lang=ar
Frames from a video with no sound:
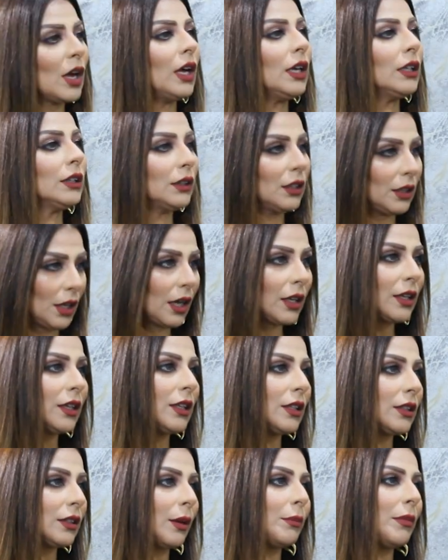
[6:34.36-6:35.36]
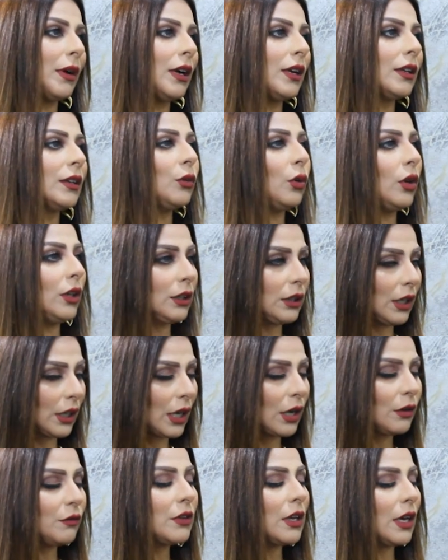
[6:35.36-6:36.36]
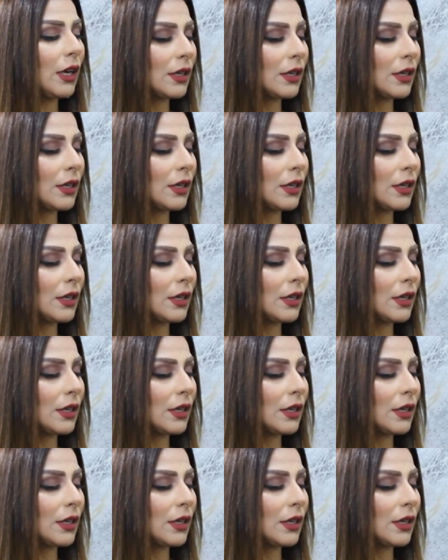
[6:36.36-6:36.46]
في بيت عسكري وعندي خلفية وعندك خلفية